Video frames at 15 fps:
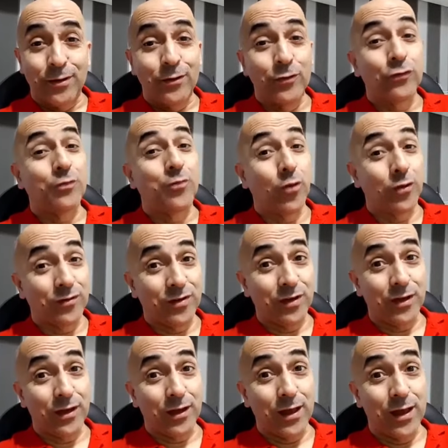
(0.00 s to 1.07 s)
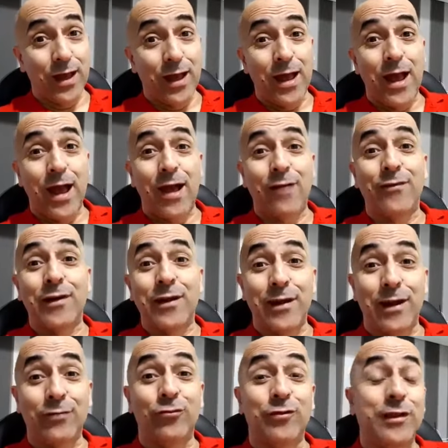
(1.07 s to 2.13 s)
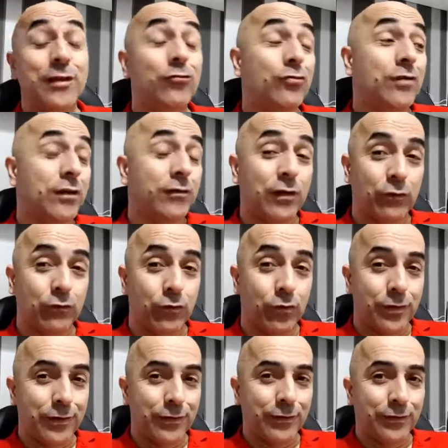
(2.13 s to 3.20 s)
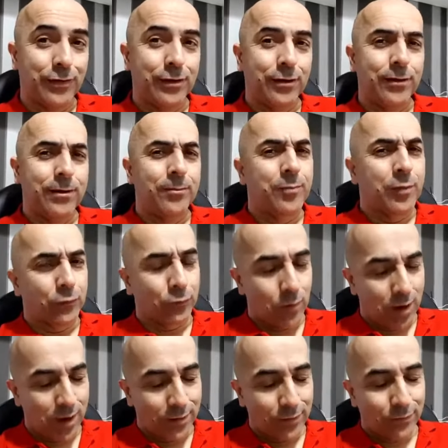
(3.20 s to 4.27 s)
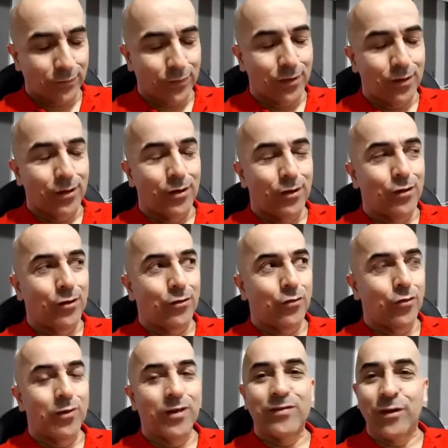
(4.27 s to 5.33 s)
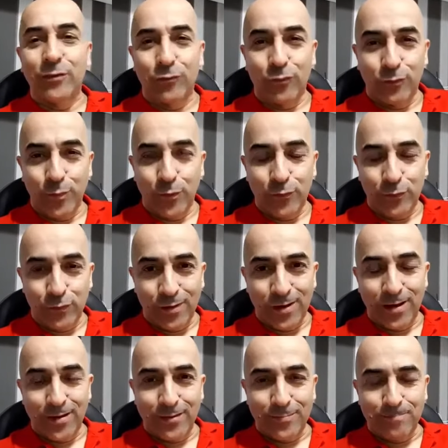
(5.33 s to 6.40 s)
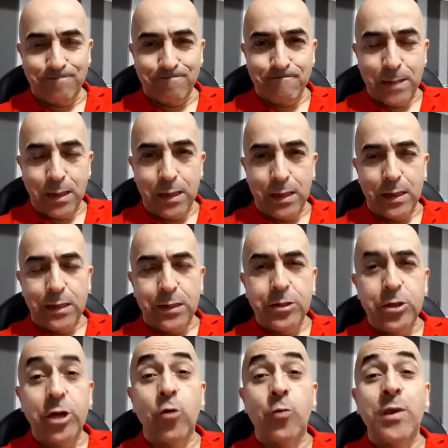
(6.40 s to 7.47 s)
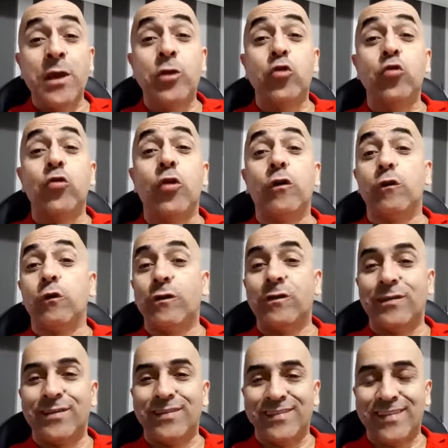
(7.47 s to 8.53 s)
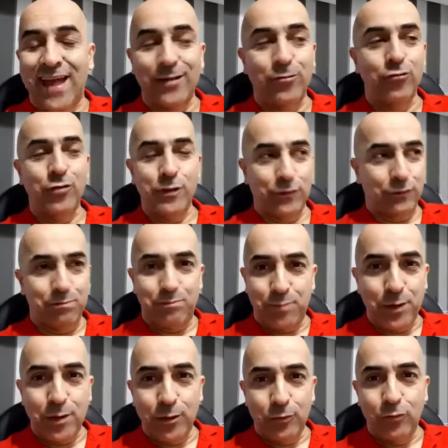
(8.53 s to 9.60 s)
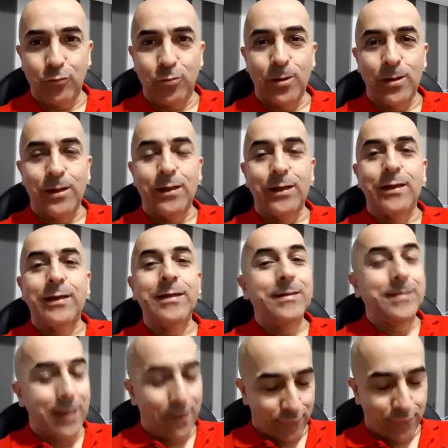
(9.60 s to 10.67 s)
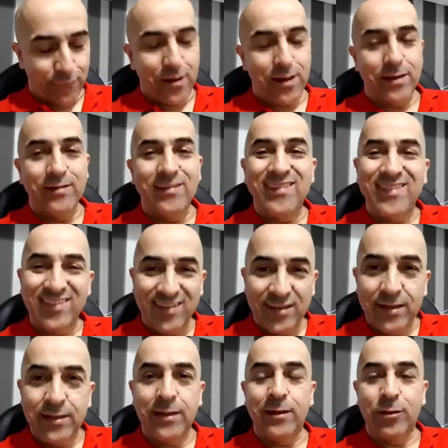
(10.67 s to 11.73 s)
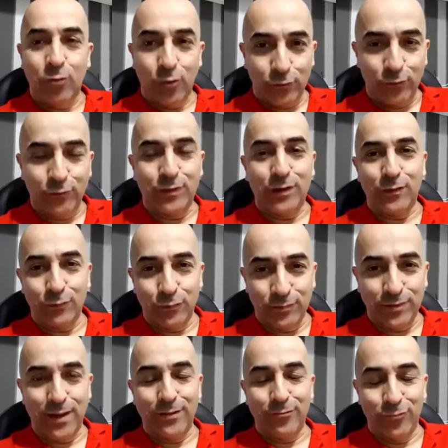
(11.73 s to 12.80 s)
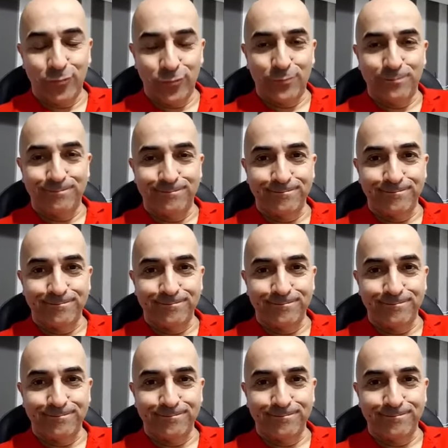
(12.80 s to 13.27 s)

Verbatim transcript: Isso pode ser avaliado tanto nas questões pessoais, como nas questões profissionais. Geralmente, o nosso estado de espírito interfere sim em nossos resultados.